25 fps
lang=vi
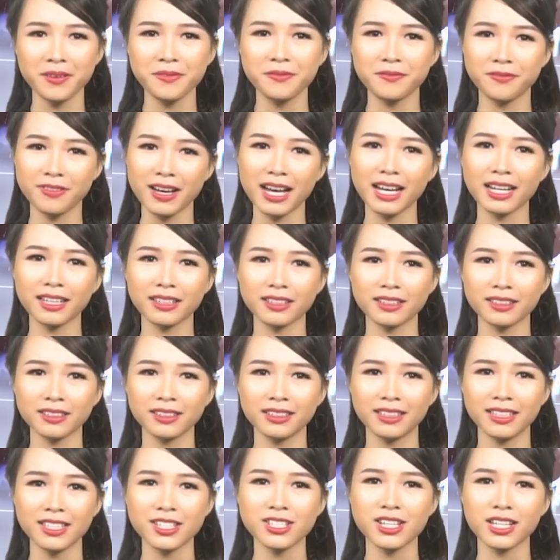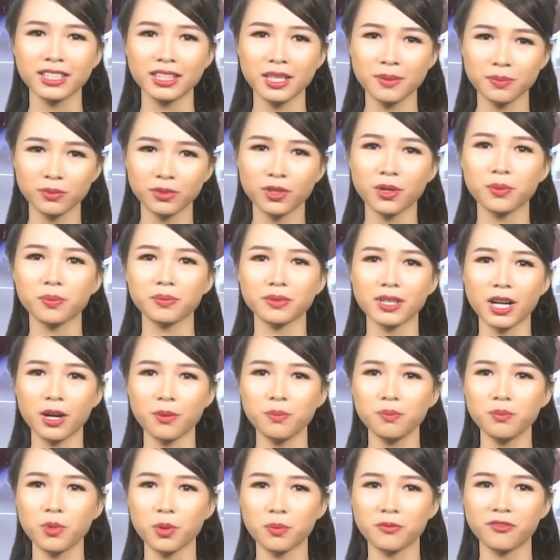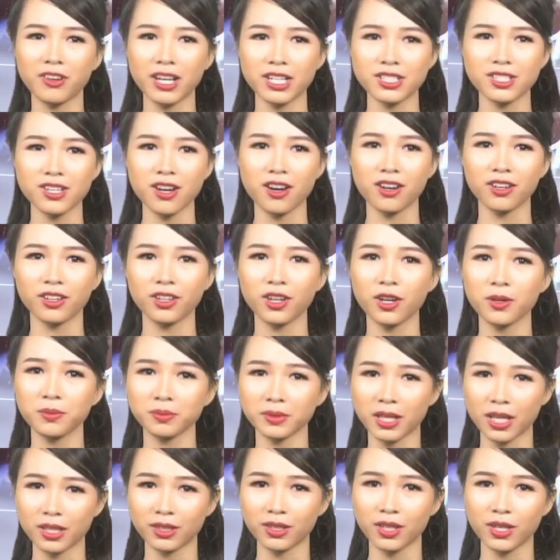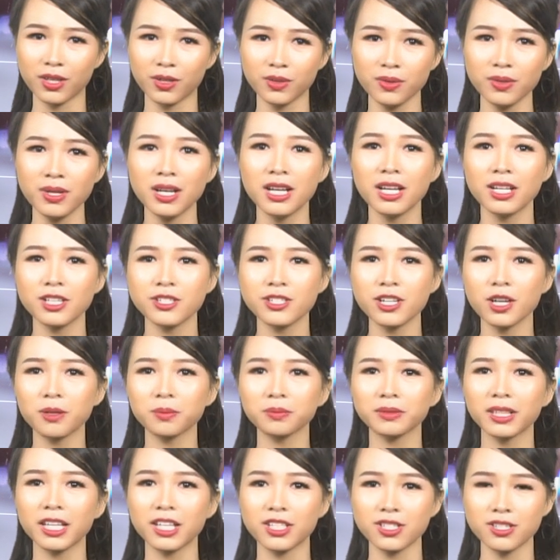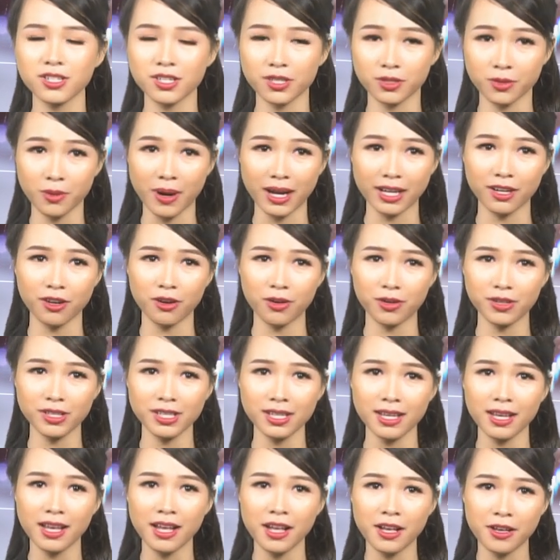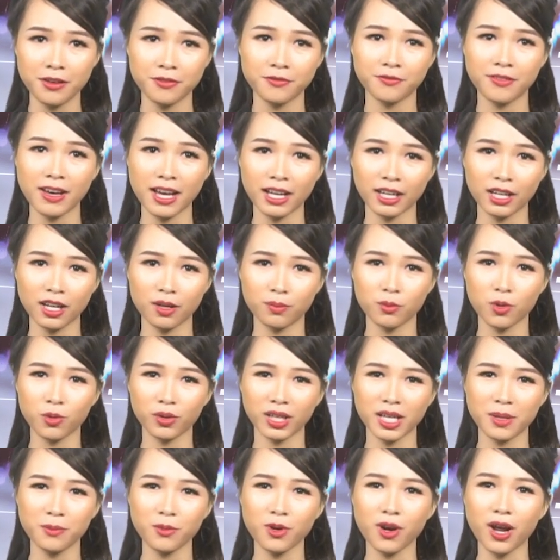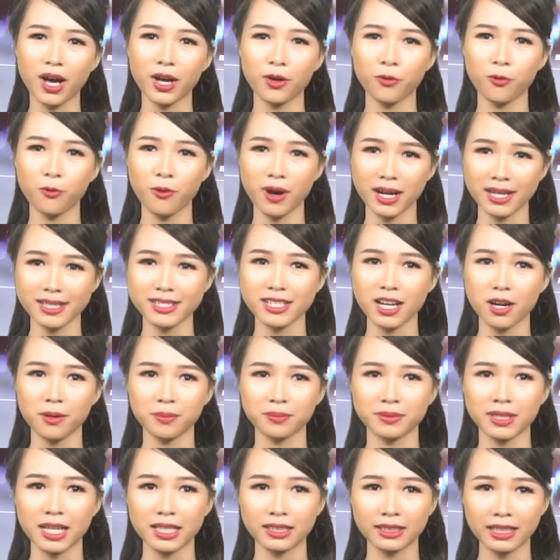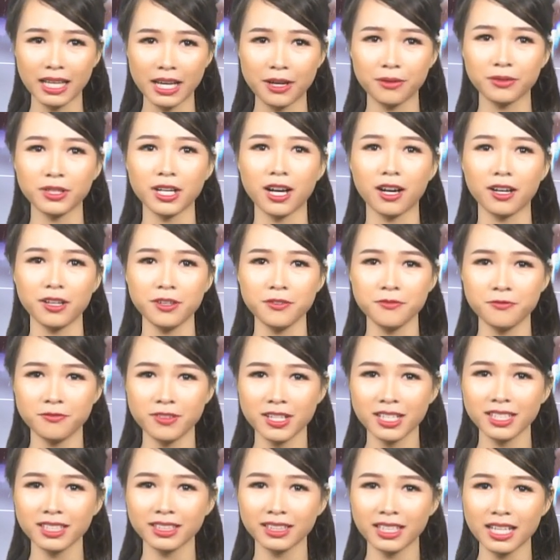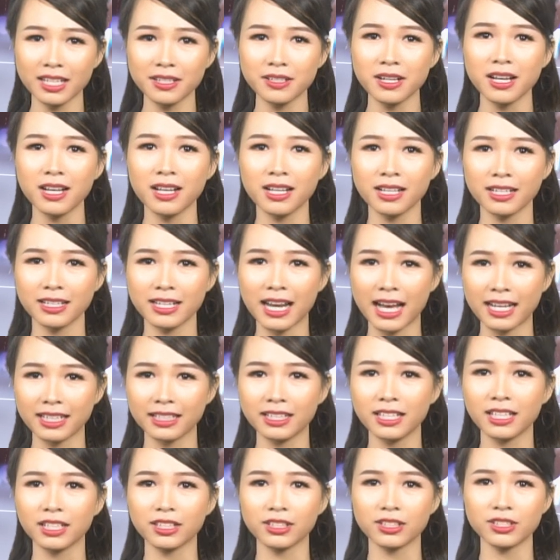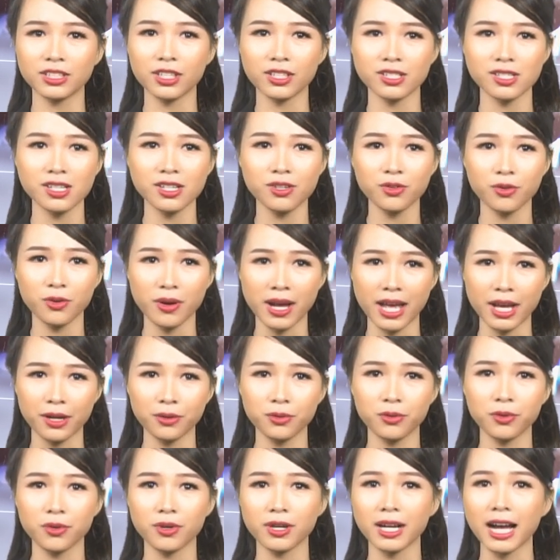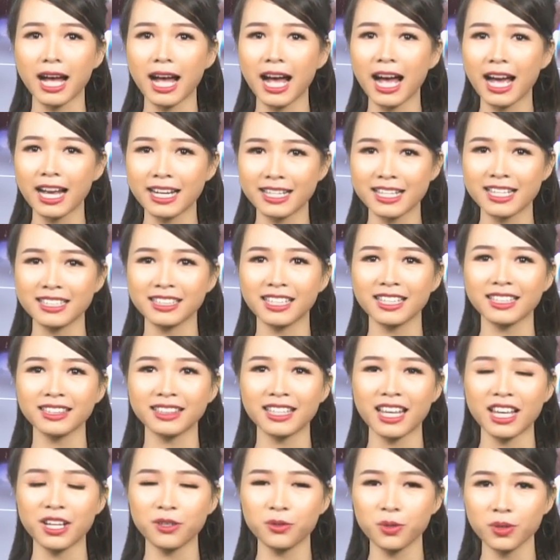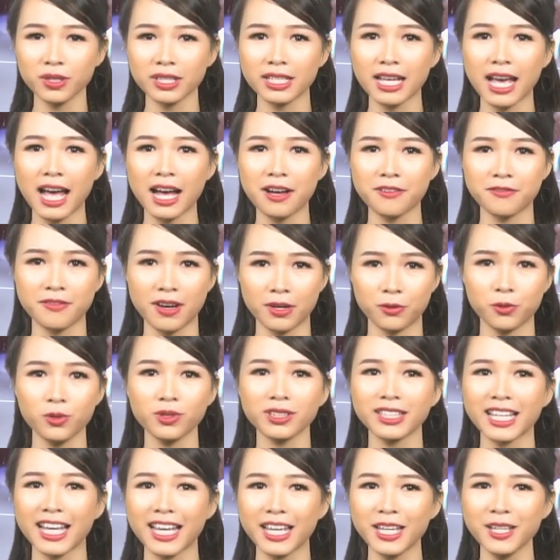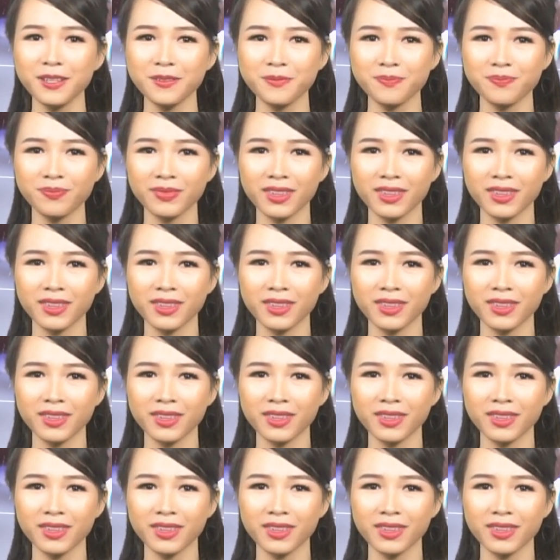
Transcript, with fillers: Vàng sẽ tiếp tục đóng một vai trò không thể thiếu trong thị trường ngoại hối. Vàng là một kim loại quan trọng để theo dõi, phân tích, đại diện cho sức khỏe của cả hai nền kinh tế quốc gia và quốc tế.